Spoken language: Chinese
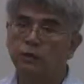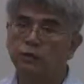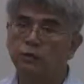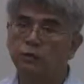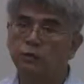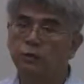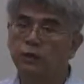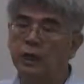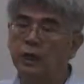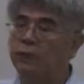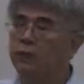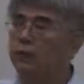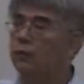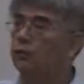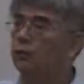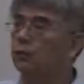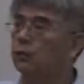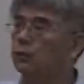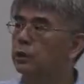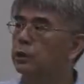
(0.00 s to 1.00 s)
所以我就让你
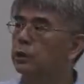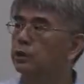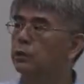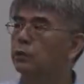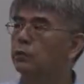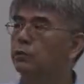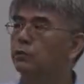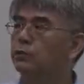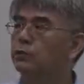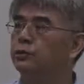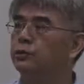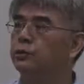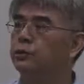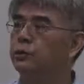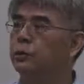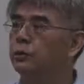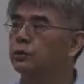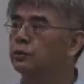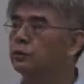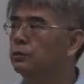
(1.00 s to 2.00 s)
的模型里头有
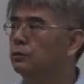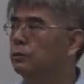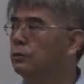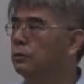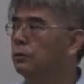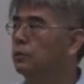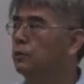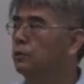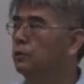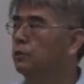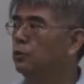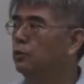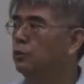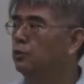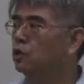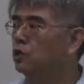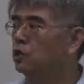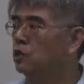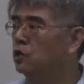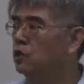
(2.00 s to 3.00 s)
时间，
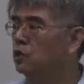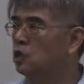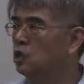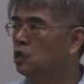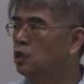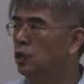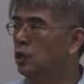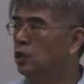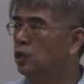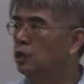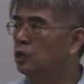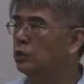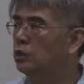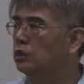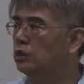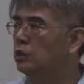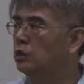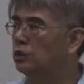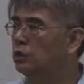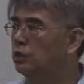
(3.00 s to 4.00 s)
有时间
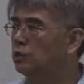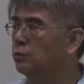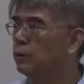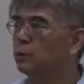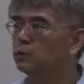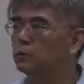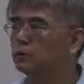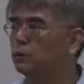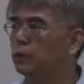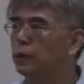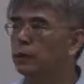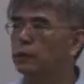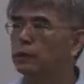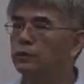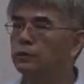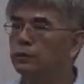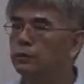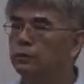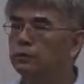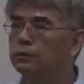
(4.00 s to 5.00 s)
的这种自变数放
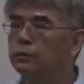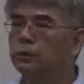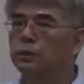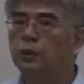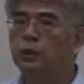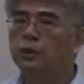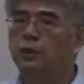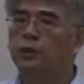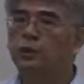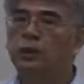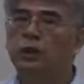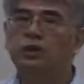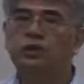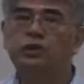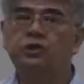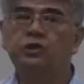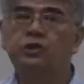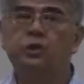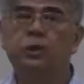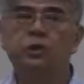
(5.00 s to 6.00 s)
在里头，我
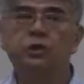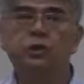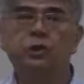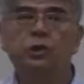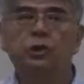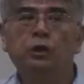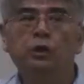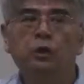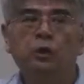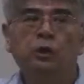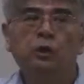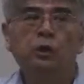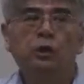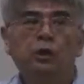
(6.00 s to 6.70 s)
让时间性